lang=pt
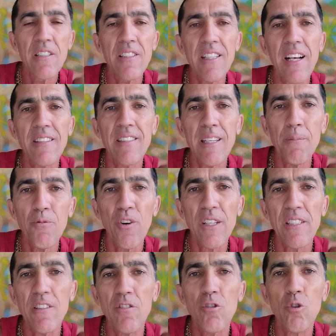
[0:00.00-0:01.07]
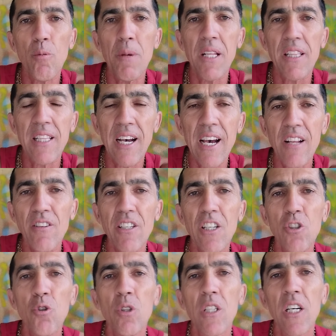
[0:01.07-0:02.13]
está sempre fazendo os comentários e
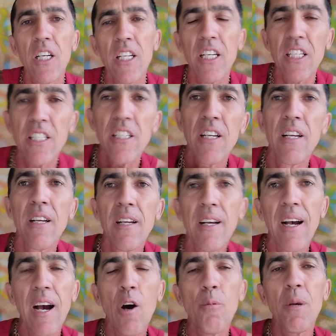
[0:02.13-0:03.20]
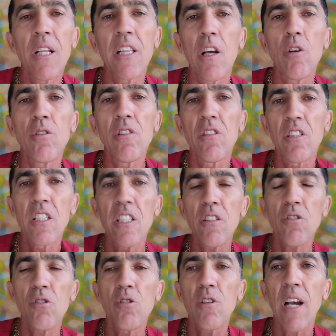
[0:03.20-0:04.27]
ajudando aí a aumentar os
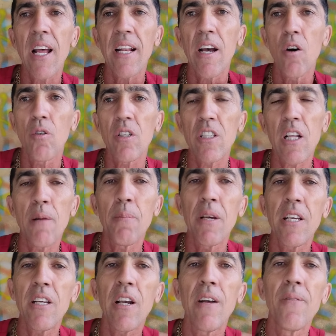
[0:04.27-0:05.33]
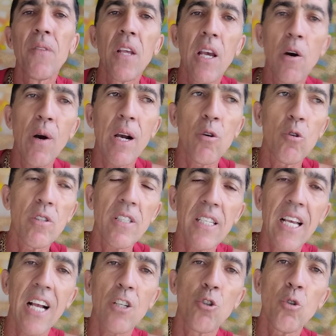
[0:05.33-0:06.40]
inscritos do canal, que também é uma coisa
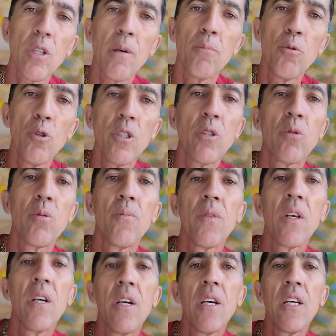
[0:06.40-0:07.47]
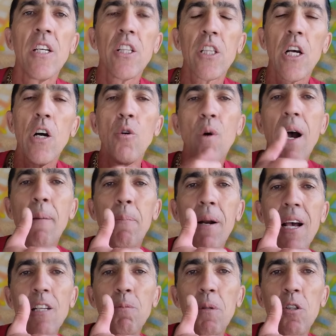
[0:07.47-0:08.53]
que ajuda muito. Então um
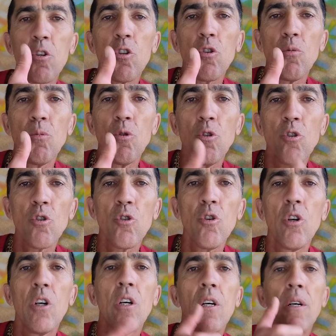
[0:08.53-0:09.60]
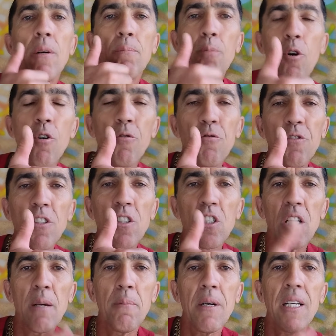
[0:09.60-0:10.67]
abraço para todo mundo. Bom fim de
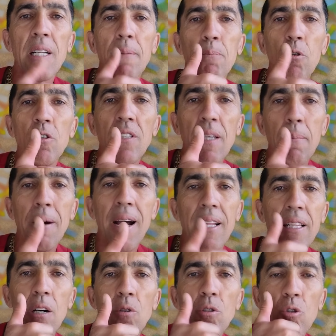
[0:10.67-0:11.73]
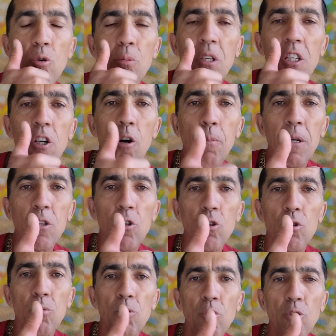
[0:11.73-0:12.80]
semana, bom sabadão e domingão para
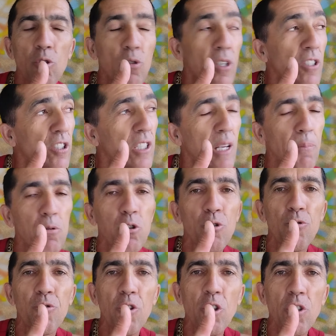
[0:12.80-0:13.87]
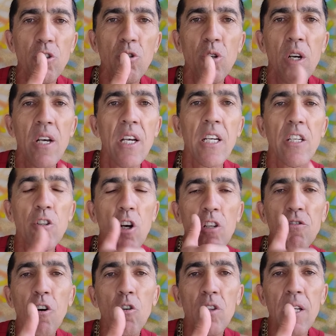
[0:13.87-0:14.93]
todo mundo com esse tempo chuvoso. E
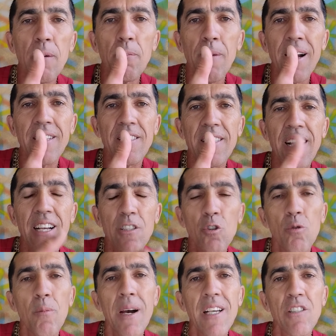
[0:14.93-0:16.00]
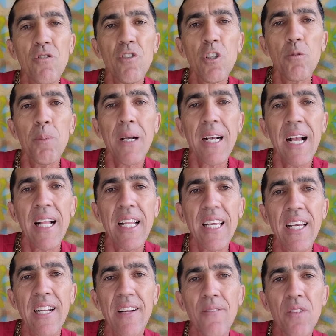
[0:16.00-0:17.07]
nós voltamos mais tarde com mais vídeo pra
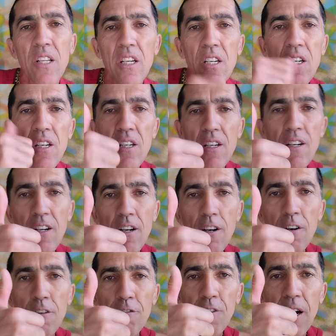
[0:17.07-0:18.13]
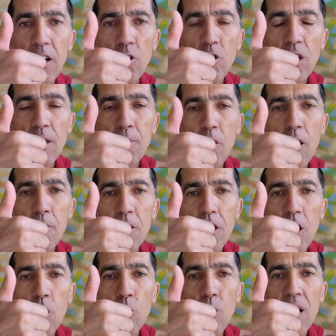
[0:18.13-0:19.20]
galera. Falou aí meu
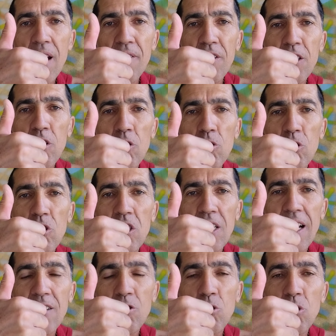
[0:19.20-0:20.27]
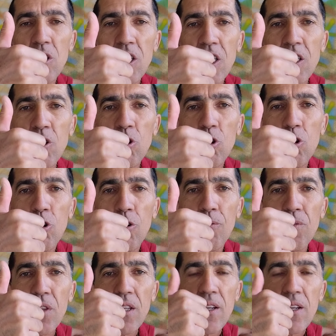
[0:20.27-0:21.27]
amigão Everton dos Estados Unidos.